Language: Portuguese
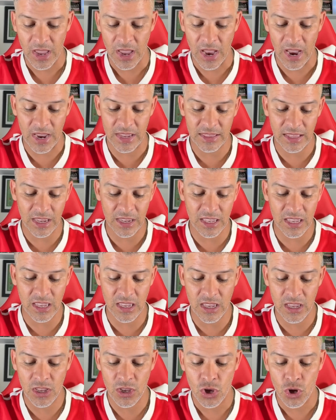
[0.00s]
Ainda
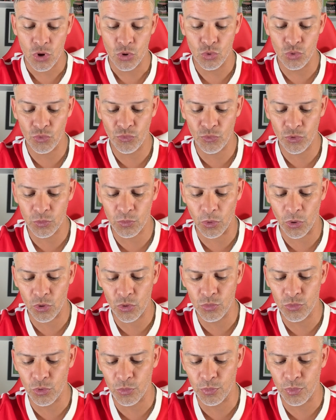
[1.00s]
aqui, no Futebol
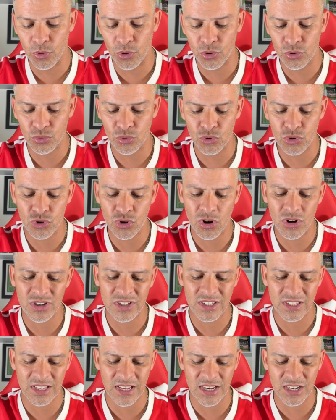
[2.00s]
Clube do Porto, Jorge
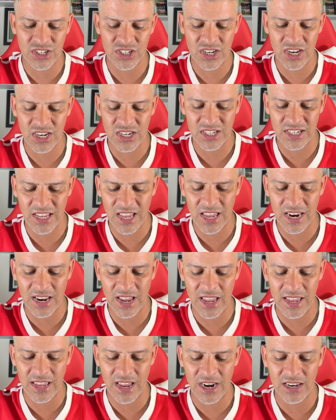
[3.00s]
Sanchez quer
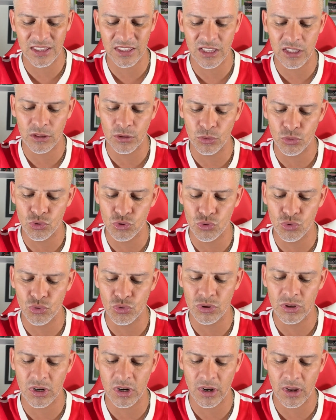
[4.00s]
ganhar títulos no
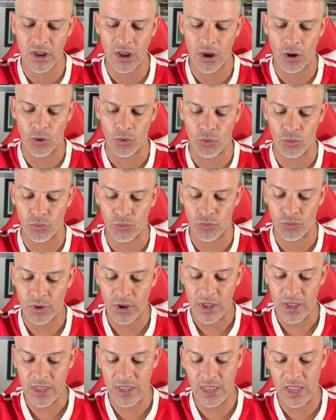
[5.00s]
Dragão.
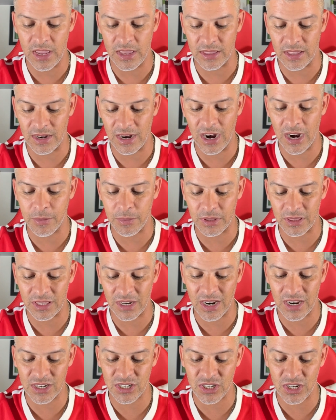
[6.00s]
E ainda na
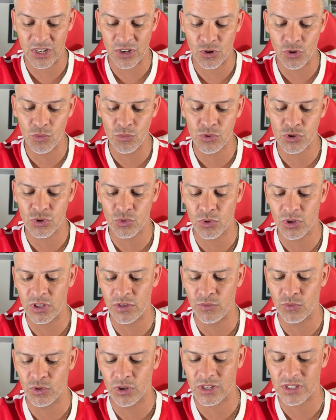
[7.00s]
arbitragem, começou a
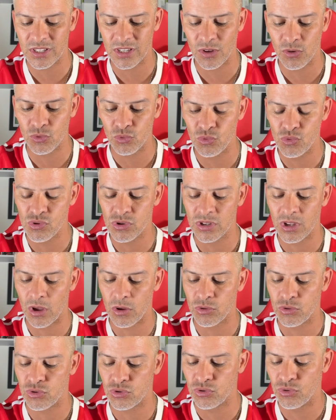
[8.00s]
divulgação dos
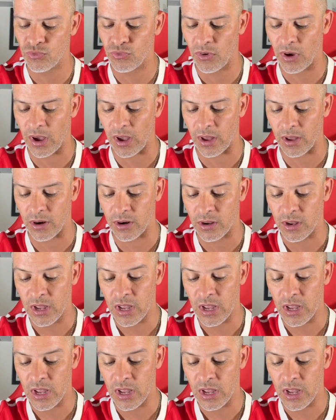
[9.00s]
áudios do VAR.